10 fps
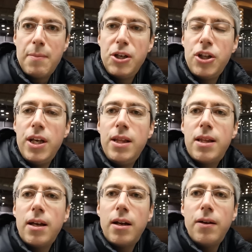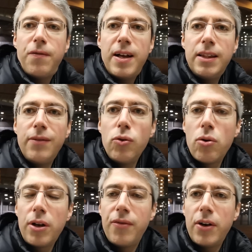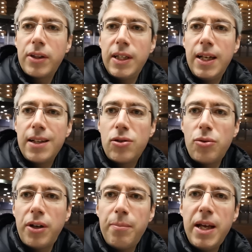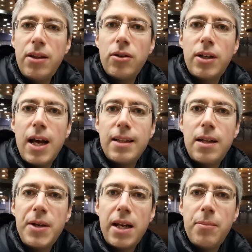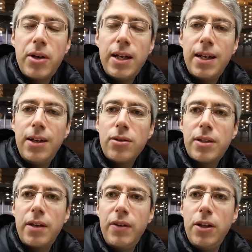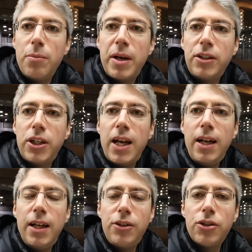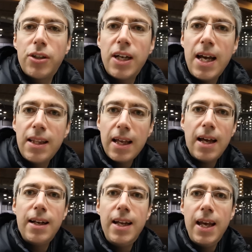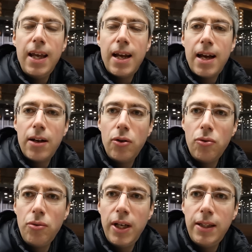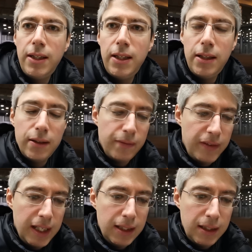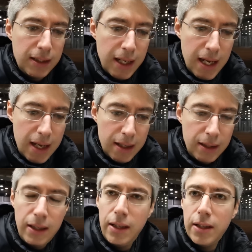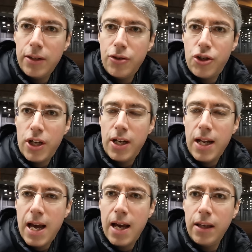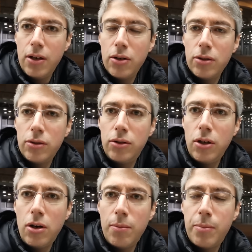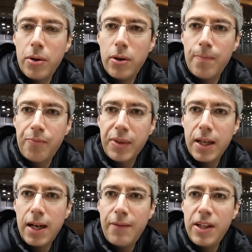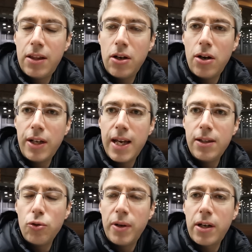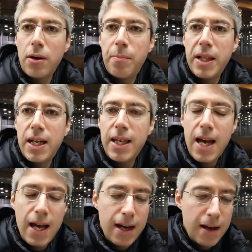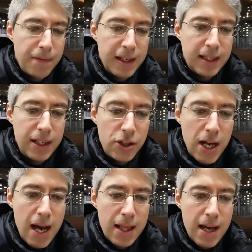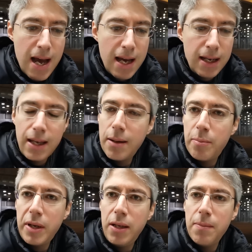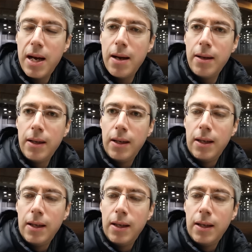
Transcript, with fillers: Amici di Inter, fan TV, cuori forti nerazzurri, bentornati da Michele Borrelli alle nostre videopagelle, giornata nera, lunedì 23 di gennaio, dopo la vittoria in Supercoppa italiana, festeggiata anche prima